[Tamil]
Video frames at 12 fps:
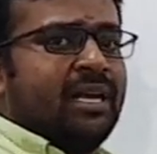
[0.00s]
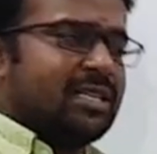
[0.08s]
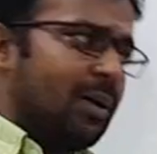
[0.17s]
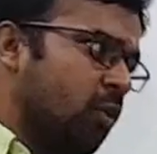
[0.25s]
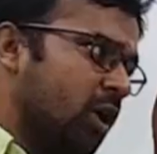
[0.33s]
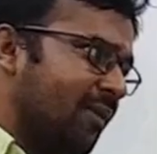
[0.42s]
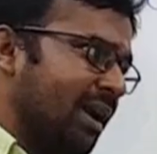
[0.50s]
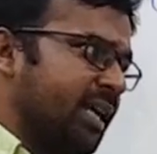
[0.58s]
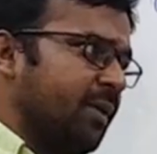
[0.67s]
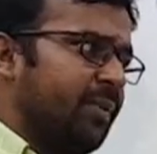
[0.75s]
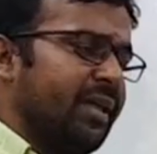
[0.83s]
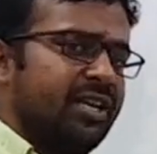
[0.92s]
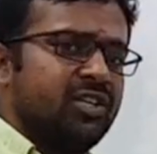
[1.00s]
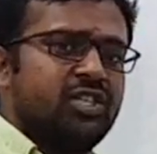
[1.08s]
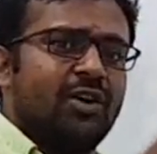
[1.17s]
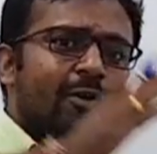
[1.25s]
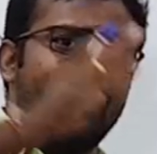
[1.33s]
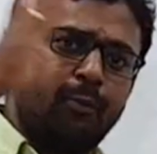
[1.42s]
சமூக வாழ்க்கை எப்படி
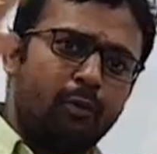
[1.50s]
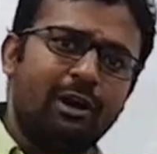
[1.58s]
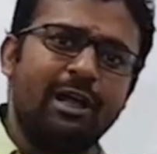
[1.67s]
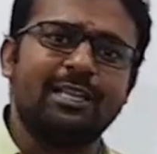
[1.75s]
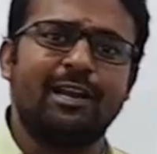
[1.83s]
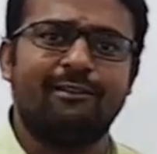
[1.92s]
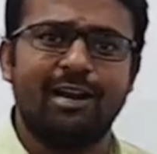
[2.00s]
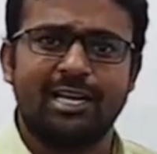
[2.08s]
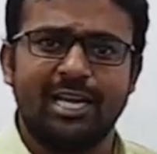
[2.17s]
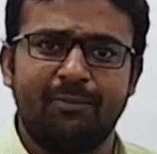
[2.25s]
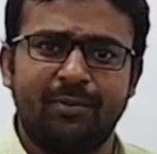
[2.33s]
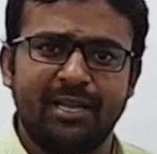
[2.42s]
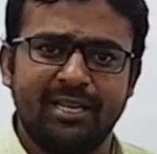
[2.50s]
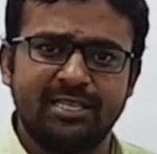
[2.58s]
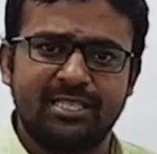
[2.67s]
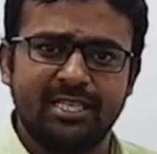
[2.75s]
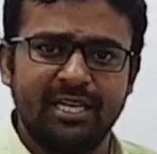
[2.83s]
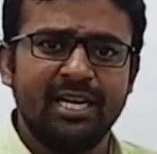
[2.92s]
இருந்துச்சு அவனுடைய பொருளாதார வாழ்க்கை எப்படி
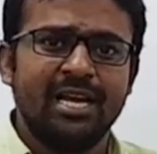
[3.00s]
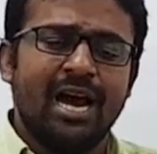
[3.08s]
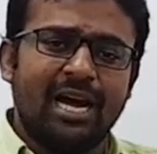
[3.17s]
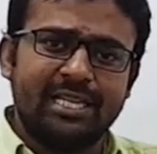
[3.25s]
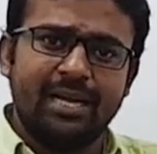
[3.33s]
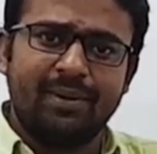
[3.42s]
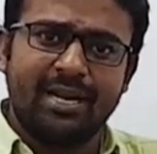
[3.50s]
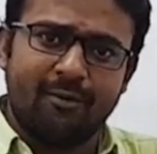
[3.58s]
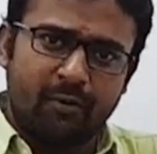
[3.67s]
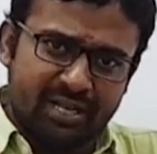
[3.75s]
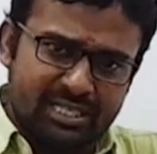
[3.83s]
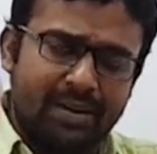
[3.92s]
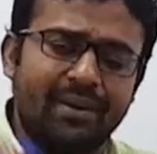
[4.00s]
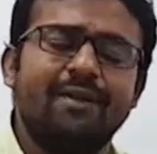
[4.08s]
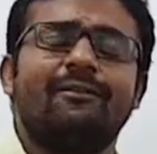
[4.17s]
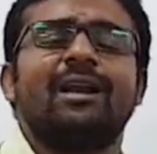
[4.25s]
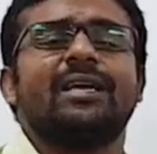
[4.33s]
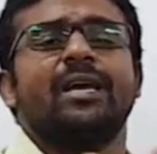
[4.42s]
இருந்துச்சு அதே மாதிரி அவனுடைய சமய
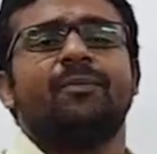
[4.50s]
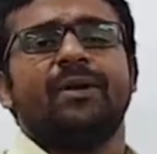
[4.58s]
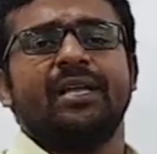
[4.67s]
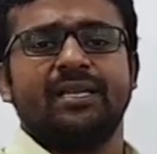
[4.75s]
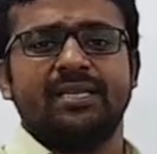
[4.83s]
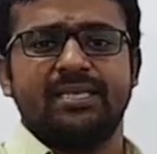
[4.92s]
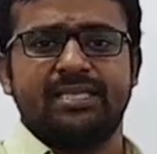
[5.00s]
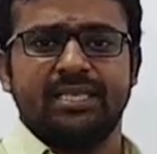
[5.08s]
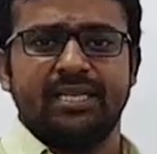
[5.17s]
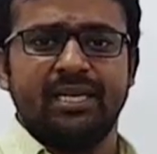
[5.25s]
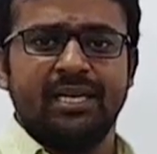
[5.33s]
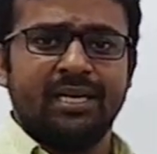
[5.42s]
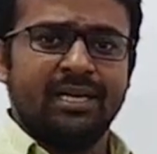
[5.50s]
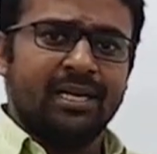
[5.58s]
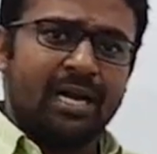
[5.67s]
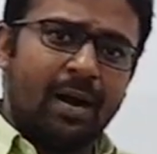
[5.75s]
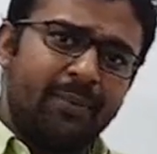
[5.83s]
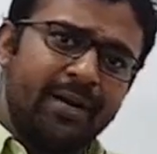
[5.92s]
வாழ்க்கை எப்படி இருந்துச்சு
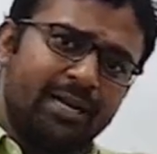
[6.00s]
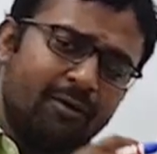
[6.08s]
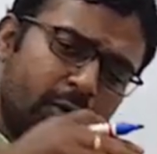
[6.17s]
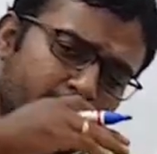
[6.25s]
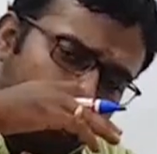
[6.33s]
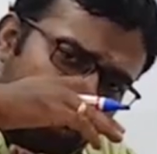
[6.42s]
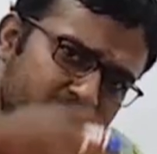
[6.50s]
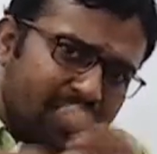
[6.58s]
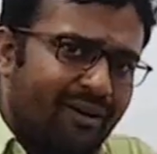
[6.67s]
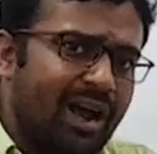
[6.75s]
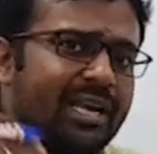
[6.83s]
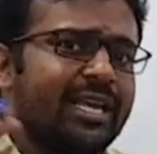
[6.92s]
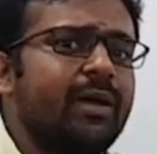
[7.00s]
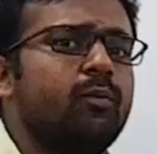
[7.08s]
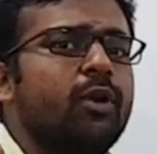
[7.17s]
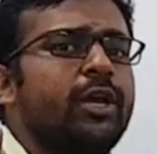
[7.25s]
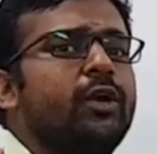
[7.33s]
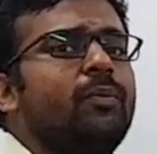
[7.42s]
அப்படின்ட்டு அவனுடைய மொத்த வாழ்க்கை
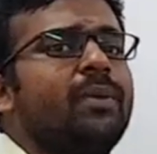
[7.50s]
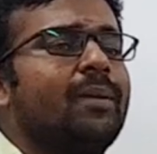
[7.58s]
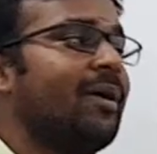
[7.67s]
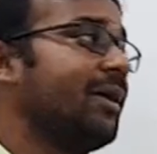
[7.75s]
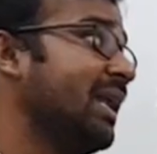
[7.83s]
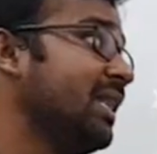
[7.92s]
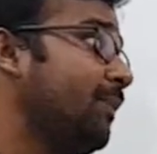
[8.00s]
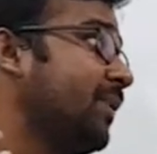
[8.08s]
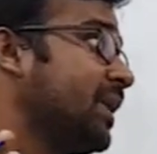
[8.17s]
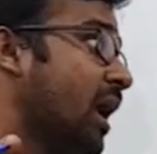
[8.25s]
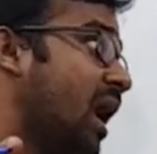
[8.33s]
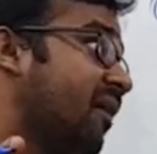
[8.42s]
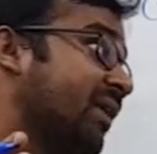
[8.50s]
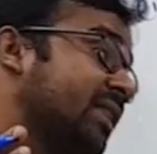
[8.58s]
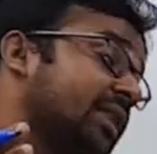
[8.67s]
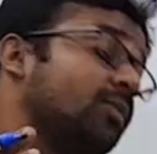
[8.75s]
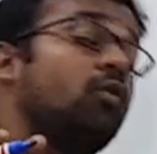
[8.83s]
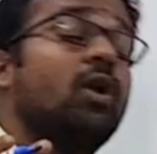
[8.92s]
முறையும் நம்ம எழுதப்பட்ட
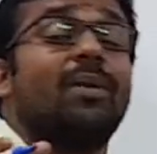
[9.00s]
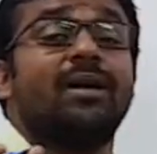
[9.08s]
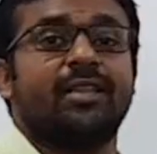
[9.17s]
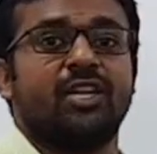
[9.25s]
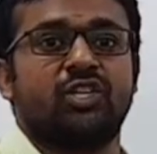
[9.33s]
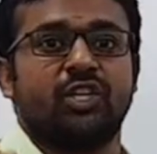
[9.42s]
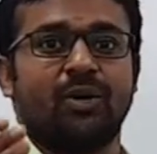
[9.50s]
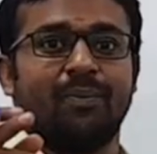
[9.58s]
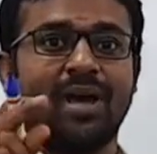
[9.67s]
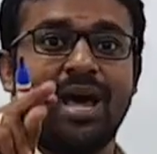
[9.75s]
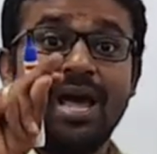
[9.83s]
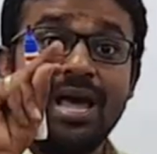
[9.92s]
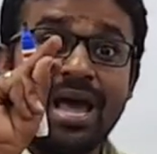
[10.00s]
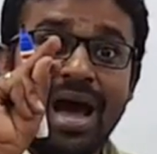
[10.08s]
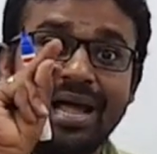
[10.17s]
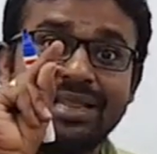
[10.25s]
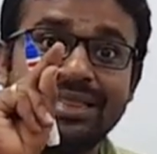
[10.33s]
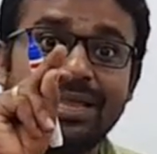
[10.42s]
ஆவணத்தின் மூலமாக தெரிஞ்சுக்கிட்டோம்னா
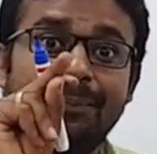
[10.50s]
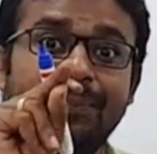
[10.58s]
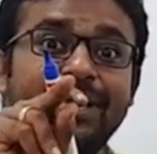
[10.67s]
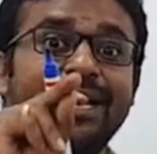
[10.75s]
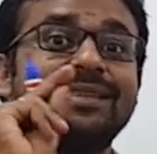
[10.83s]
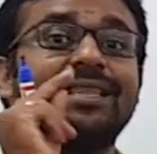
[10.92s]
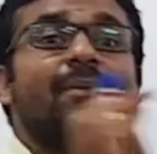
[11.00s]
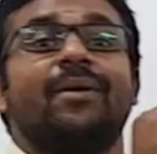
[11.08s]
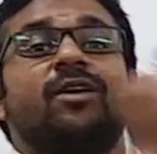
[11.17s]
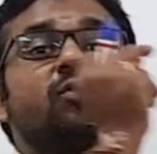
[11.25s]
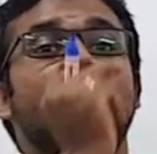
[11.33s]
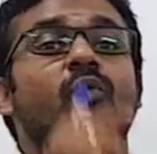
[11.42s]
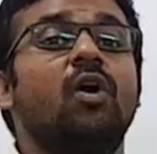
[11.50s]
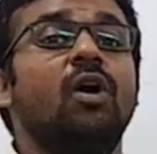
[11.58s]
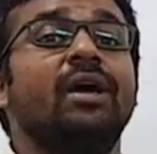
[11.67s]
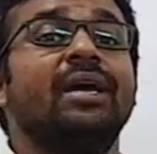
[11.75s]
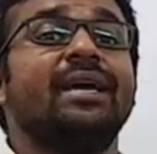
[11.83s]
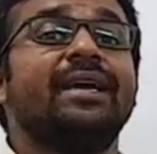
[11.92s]
அந்த பீரியட் தான் நம்ம என்னென்னு சொல்லுவோம்
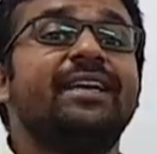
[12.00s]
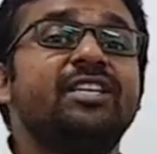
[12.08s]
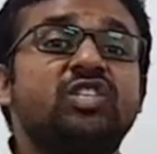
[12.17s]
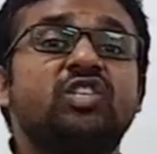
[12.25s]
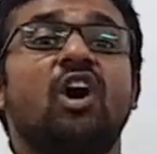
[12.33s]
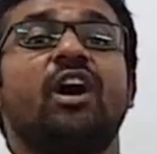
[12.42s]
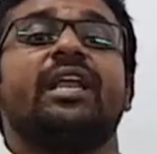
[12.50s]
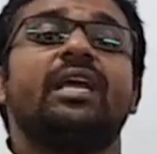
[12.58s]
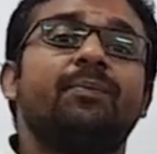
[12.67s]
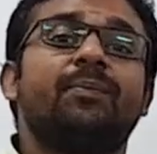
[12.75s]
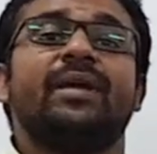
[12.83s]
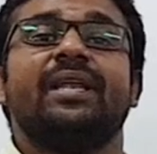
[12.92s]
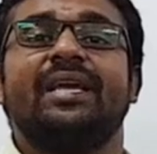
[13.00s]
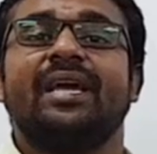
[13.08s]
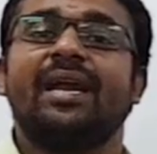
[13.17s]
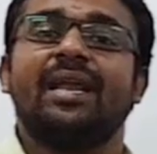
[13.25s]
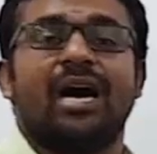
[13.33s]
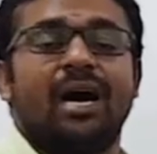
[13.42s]
ஹிஸ்டாரிக்
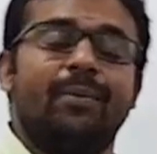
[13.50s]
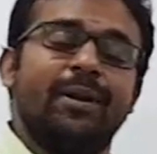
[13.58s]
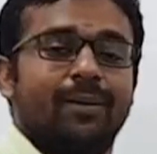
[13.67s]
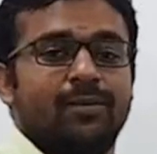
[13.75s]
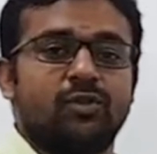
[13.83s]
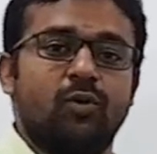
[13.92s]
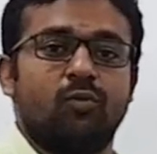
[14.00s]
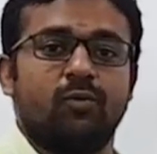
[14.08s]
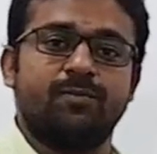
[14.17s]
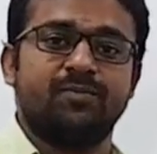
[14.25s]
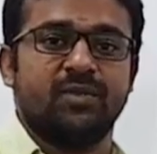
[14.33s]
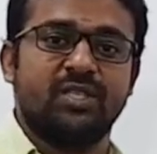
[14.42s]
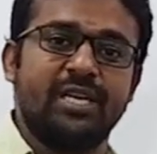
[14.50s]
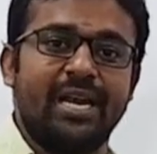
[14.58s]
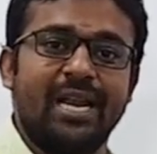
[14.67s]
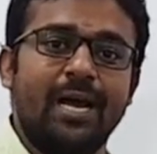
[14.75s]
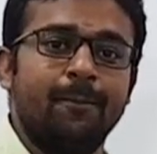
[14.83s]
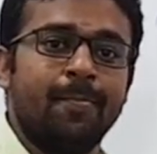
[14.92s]
பீரியட் அப்படின்னு நம்ம சொல்லுவோம் சரிங்களா